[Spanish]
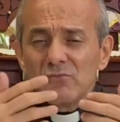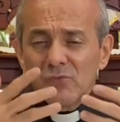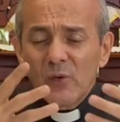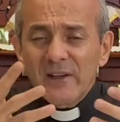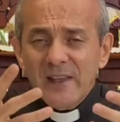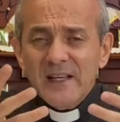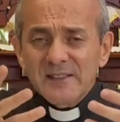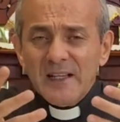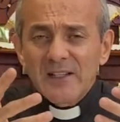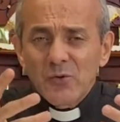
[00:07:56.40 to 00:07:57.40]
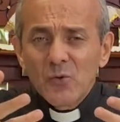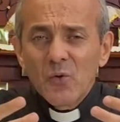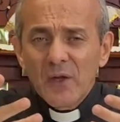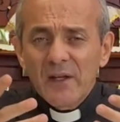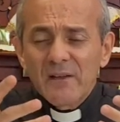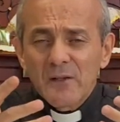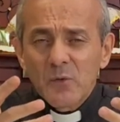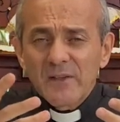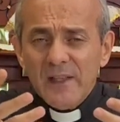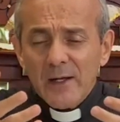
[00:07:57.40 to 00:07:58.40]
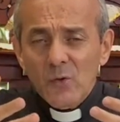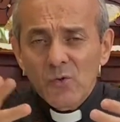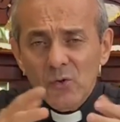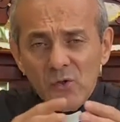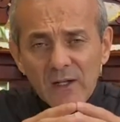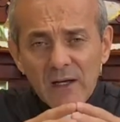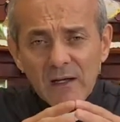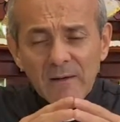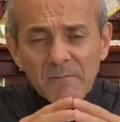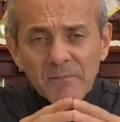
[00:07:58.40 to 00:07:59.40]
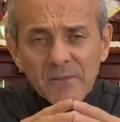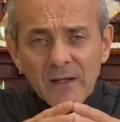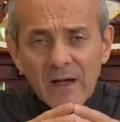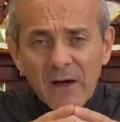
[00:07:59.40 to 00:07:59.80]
nuestras actitudes, nuestra conducta, a